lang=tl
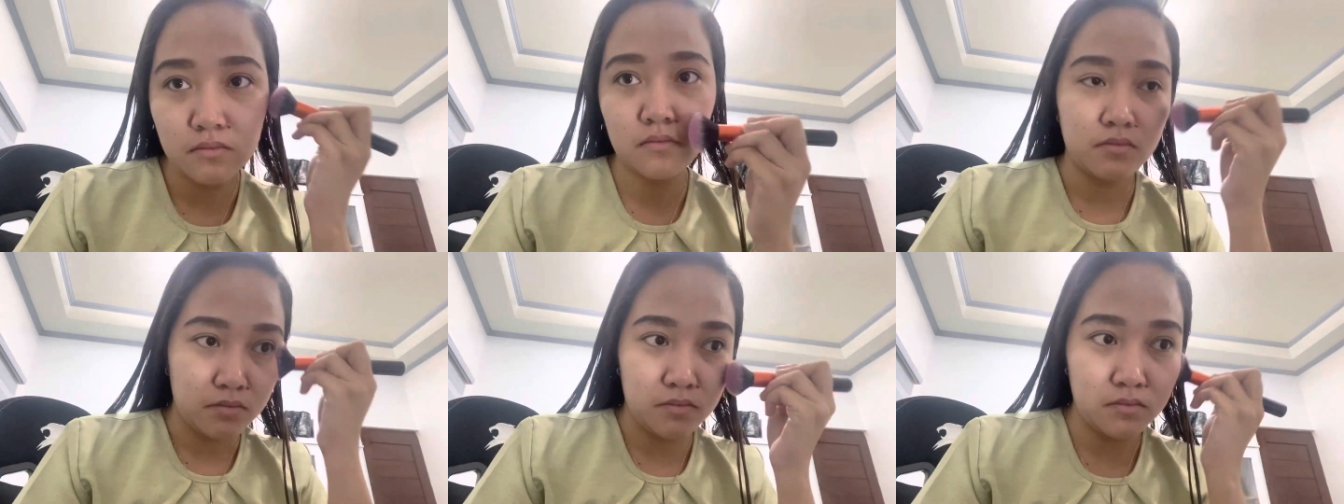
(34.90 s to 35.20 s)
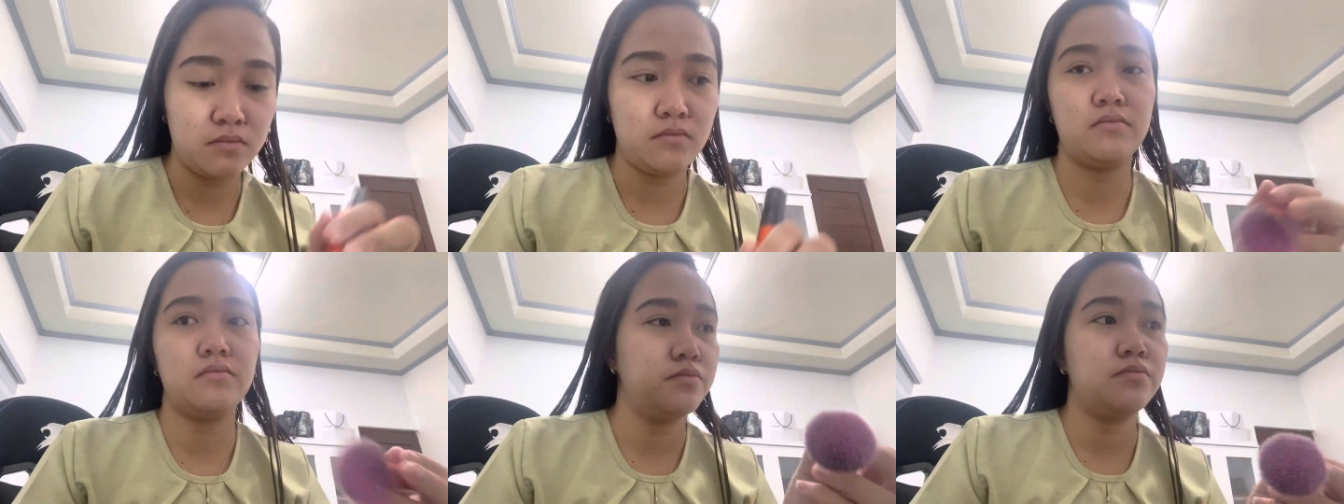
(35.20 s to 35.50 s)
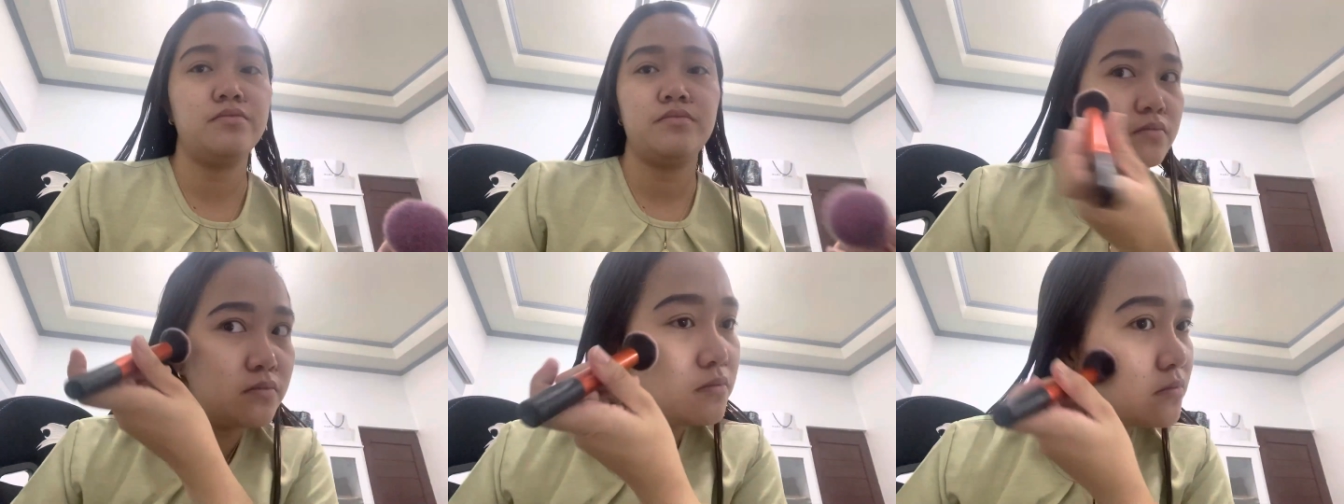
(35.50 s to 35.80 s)
ay ang
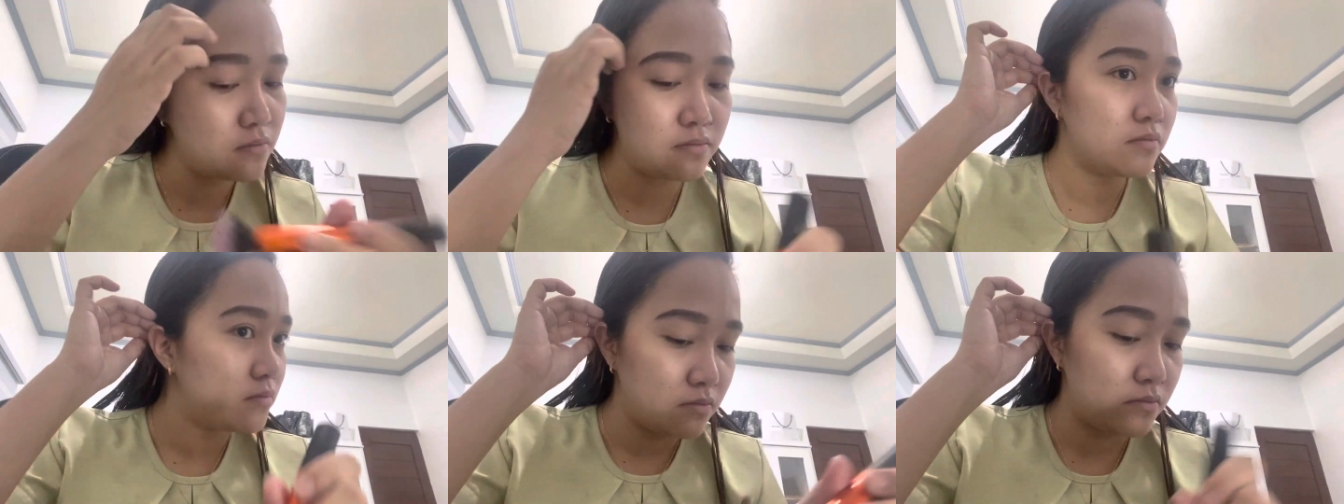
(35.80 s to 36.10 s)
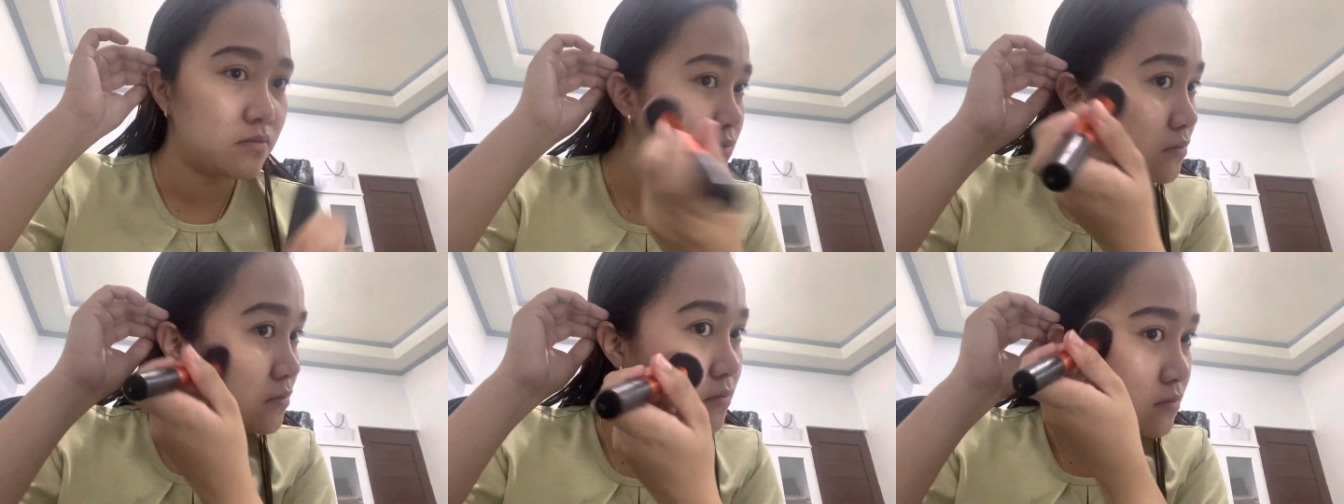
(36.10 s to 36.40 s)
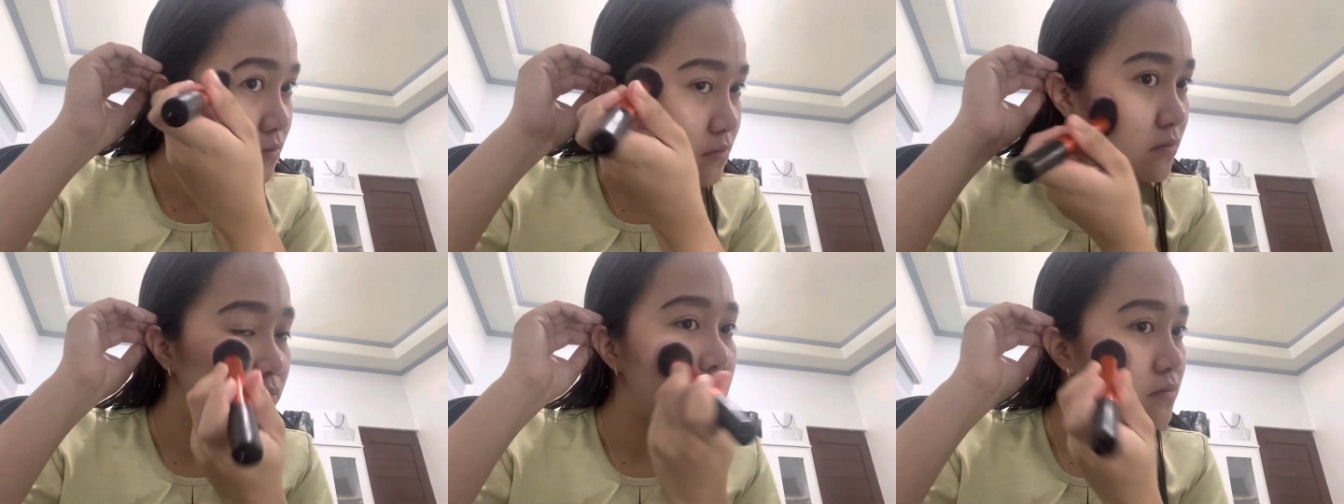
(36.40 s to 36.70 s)
blush ng
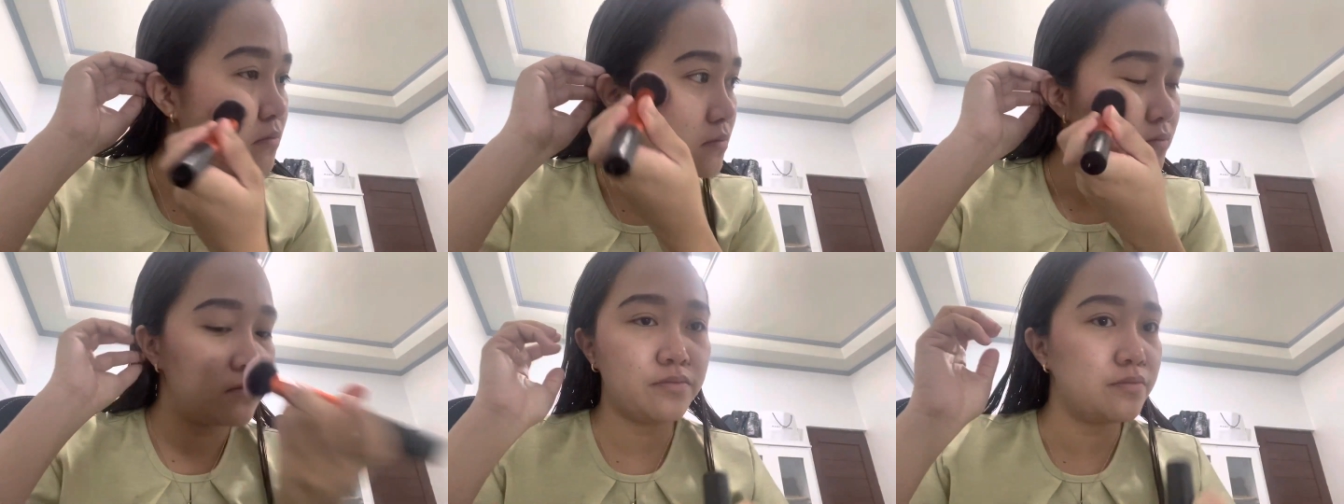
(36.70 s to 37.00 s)
Dior.